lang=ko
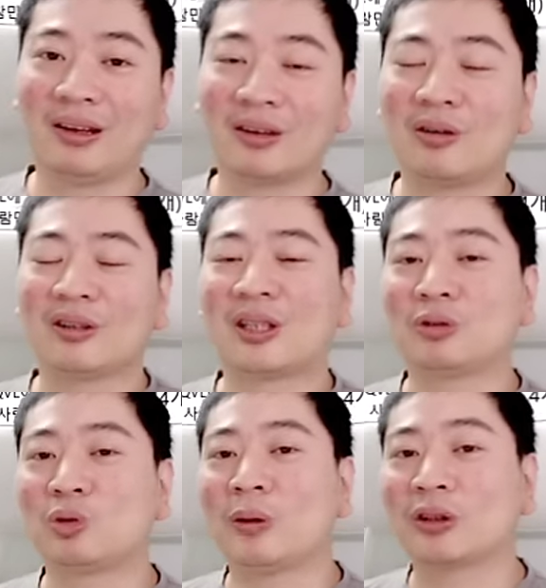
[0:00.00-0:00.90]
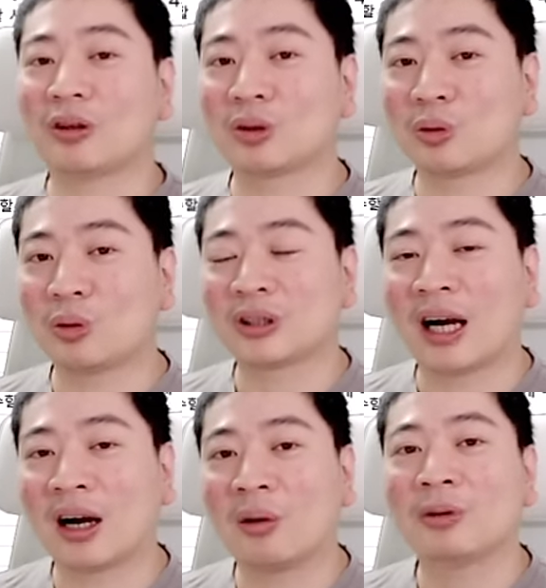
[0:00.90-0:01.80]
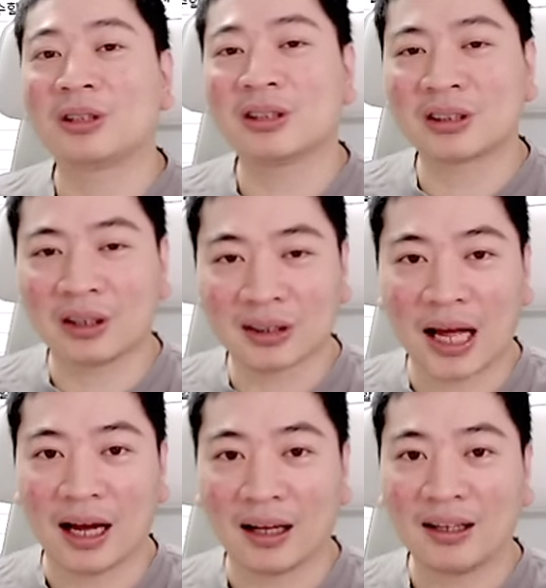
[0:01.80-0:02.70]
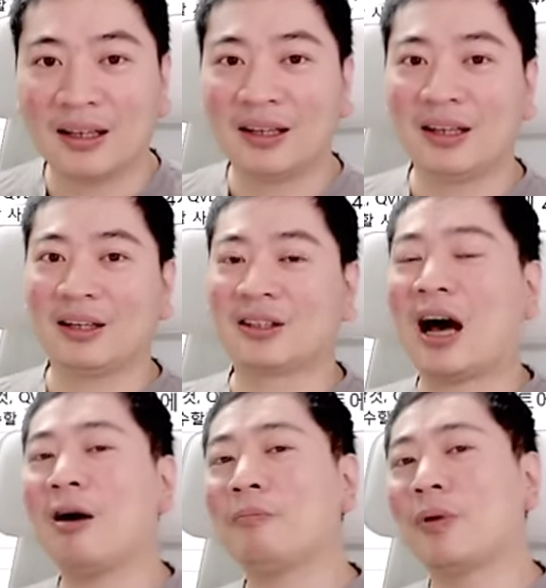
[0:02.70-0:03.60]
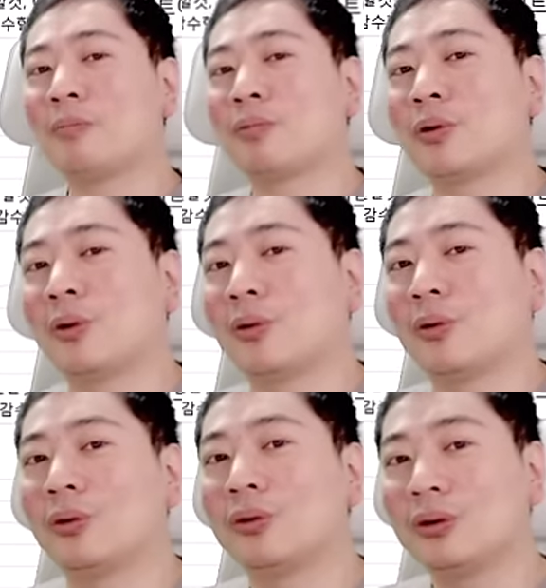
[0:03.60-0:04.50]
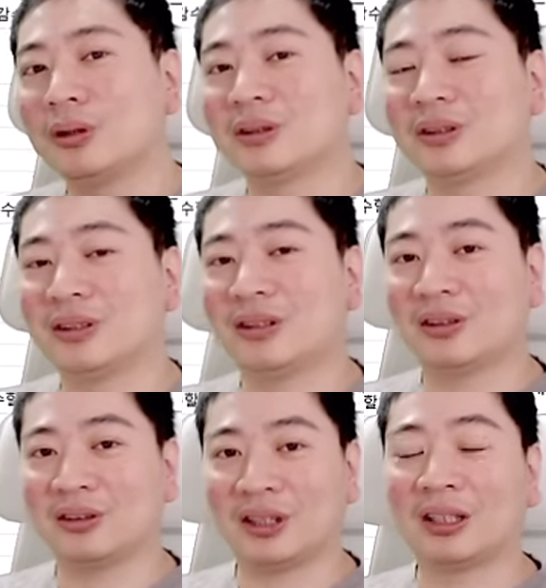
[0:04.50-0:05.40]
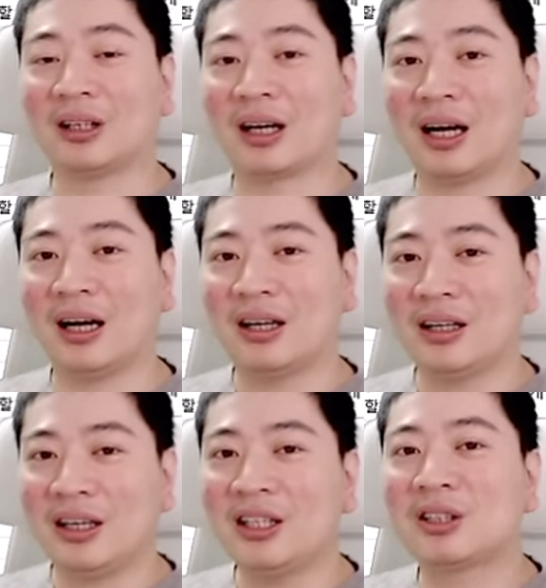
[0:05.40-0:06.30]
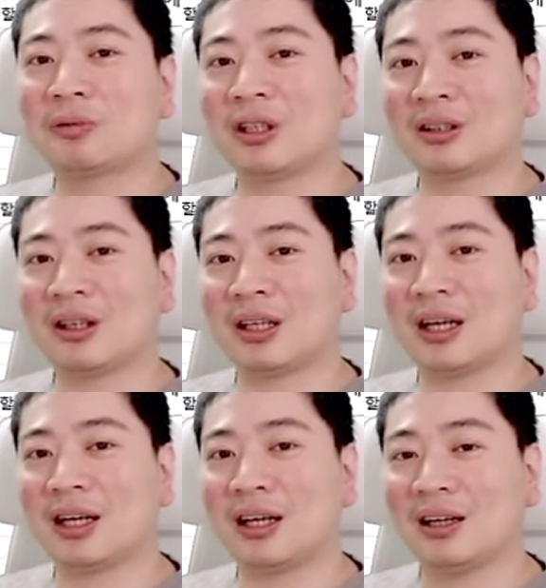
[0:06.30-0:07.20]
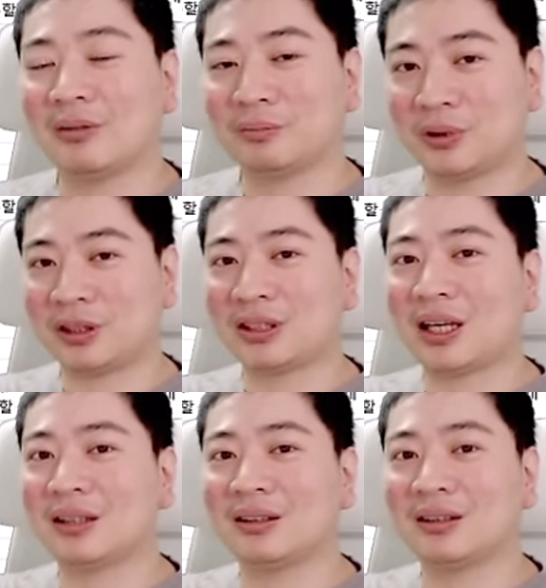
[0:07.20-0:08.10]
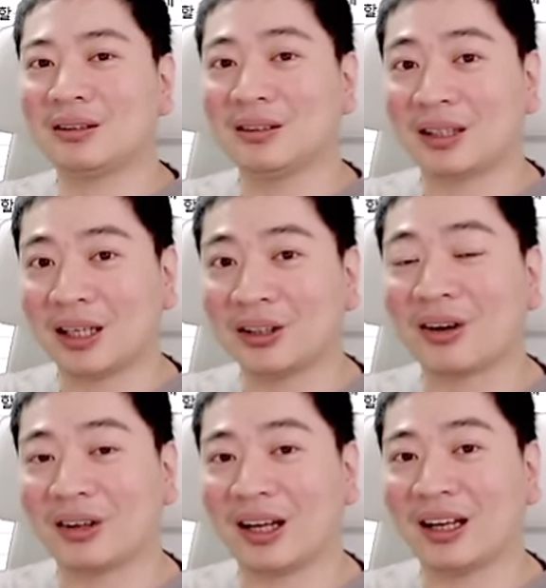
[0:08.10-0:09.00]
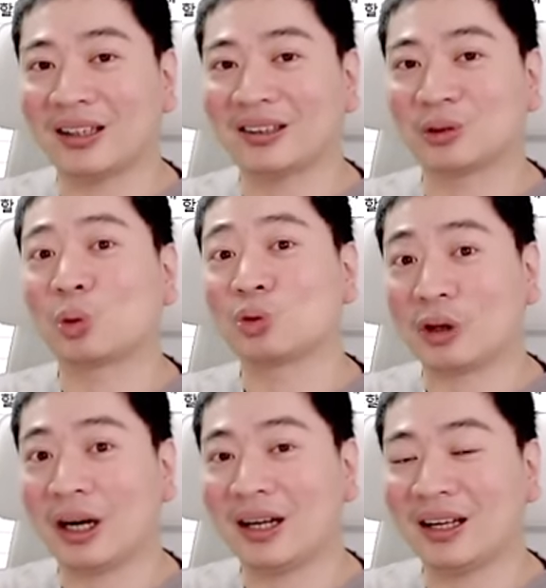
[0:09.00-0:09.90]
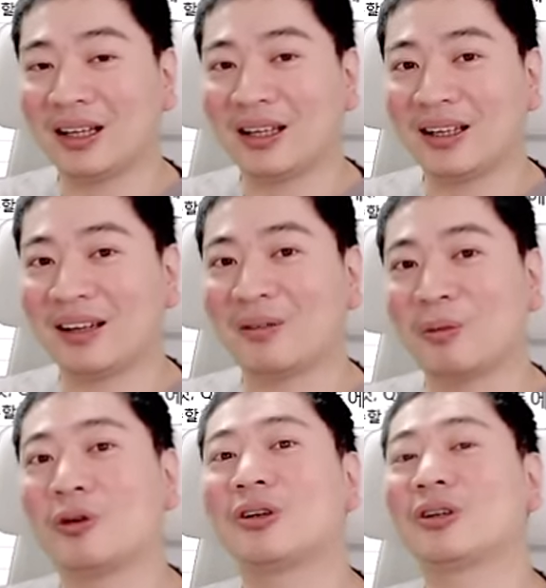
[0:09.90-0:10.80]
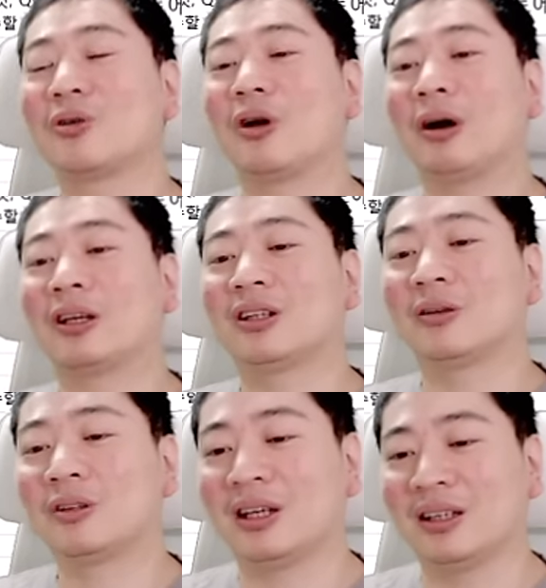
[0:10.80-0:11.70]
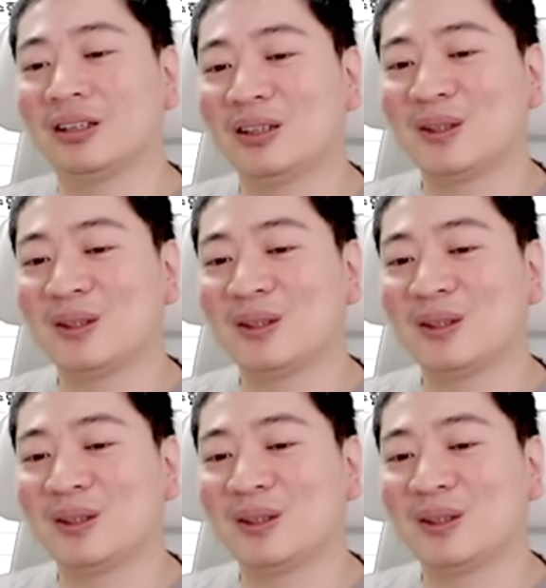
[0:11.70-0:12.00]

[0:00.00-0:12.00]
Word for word: 클럭이 3600 떨어져도 작업은 특성상 다음번 불러올 어, 데이터가 인접 데이터나 비슷한 데이터거나 종류가 어, 뭐 이런 경우가 많기 때문에